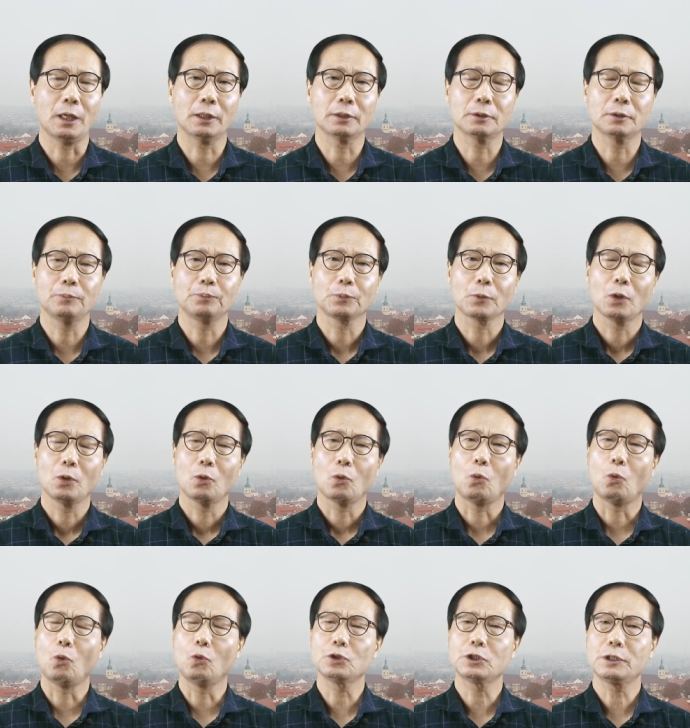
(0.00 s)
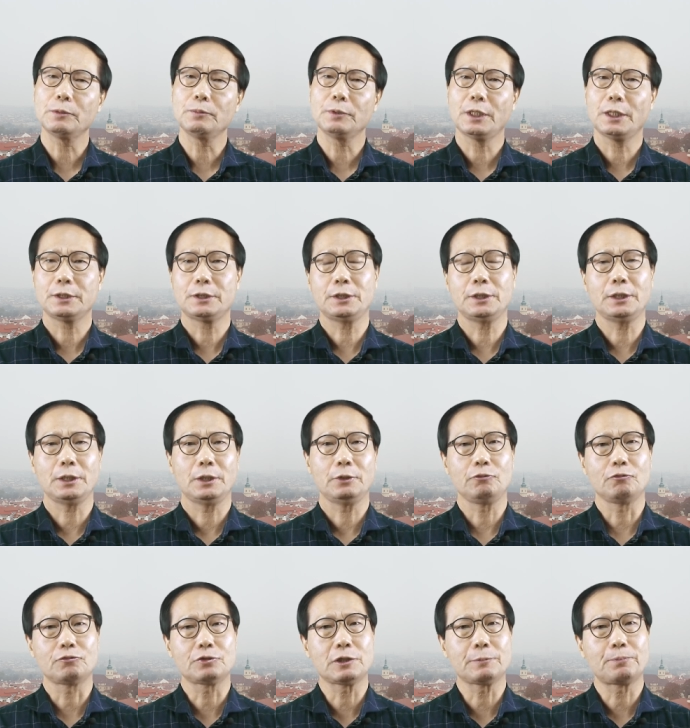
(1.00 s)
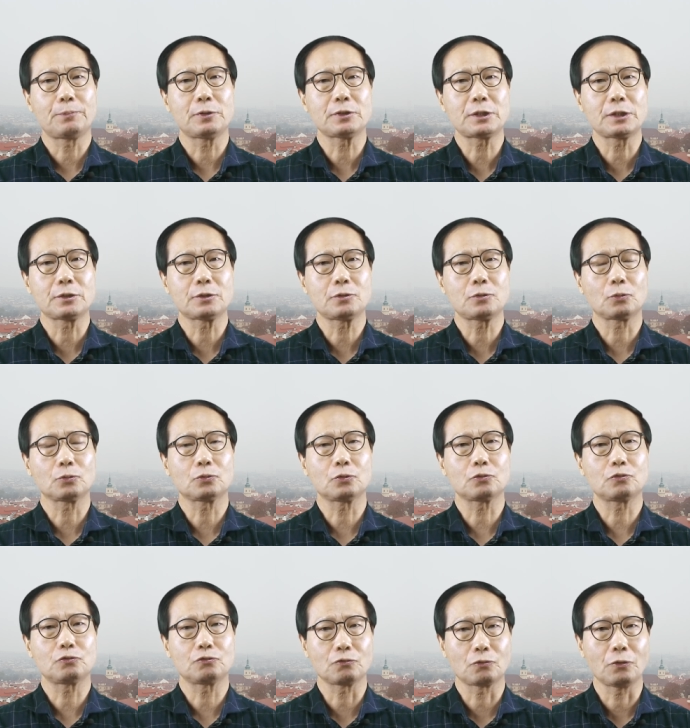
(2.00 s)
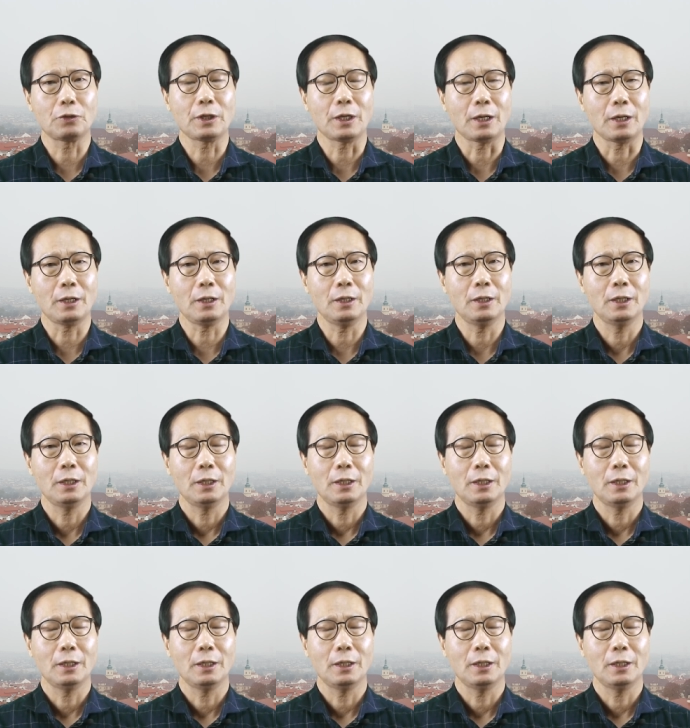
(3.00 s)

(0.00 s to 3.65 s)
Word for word: 한 50 내지 60% 정도 죽어야